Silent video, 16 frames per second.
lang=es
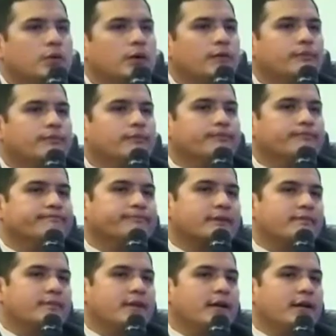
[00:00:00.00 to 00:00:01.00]
o en
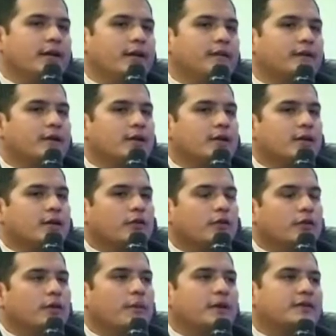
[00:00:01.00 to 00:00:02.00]
bienes que
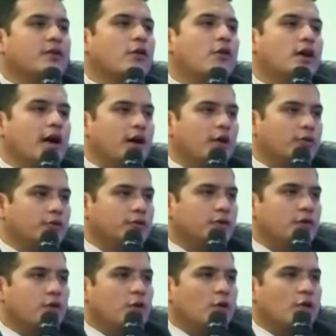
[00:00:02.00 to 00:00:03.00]
son demasiado
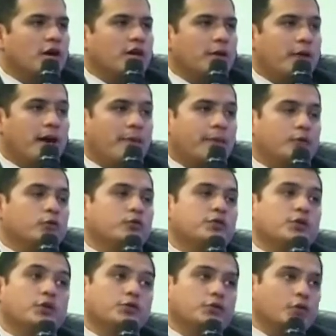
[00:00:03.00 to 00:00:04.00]
caros o que te van a
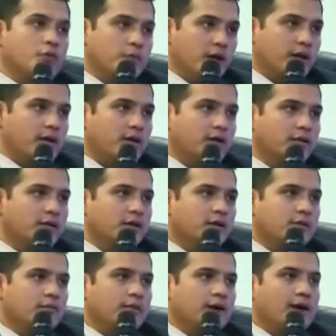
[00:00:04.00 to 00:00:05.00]
producir otros bienes,
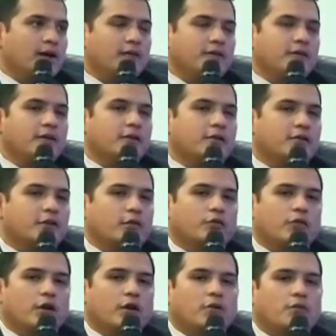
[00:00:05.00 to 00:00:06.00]
vale decir, no sé,
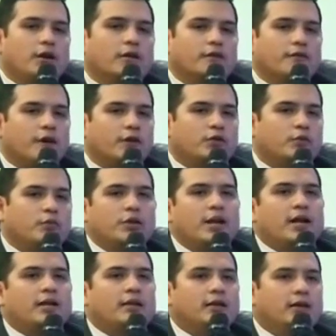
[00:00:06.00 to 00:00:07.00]
no sé, un artefacto muy
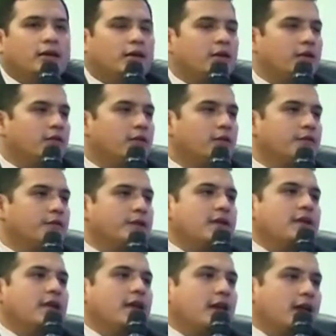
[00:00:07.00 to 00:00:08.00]
grande, el,
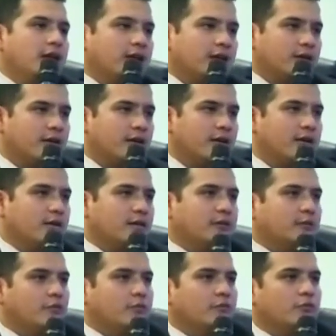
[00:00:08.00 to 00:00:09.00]
frigider,
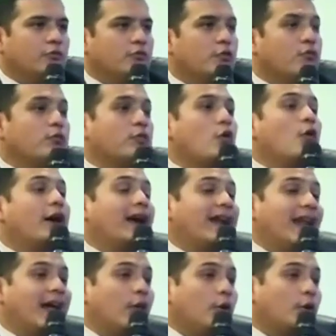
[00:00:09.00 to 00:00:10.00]
un
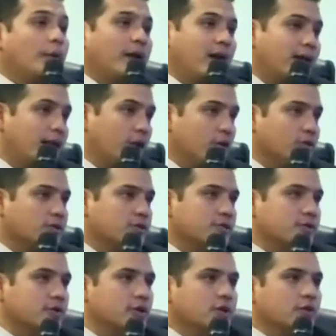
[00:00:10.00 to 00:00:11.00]
congelador para el
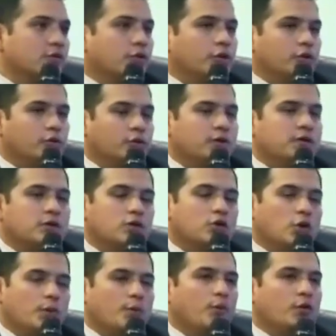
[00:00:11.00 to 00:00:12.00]
negocio, donde tú dices,
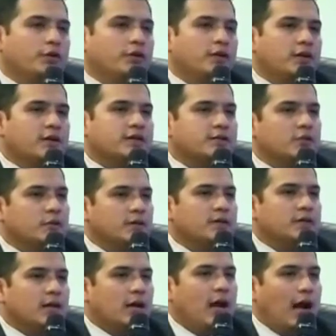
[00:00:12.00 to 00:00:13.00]
no puedo tener esa
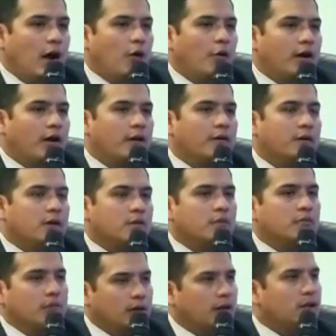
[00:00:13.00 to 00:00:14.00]
solvencia ahora,
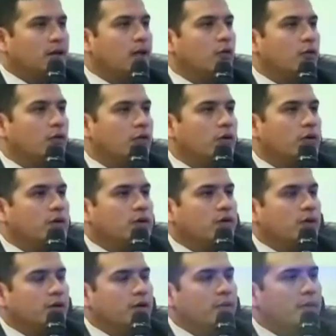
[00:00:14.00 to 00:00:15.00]
me endeudo.
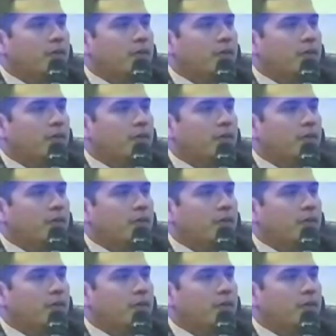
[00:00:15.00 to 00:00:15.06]
Sin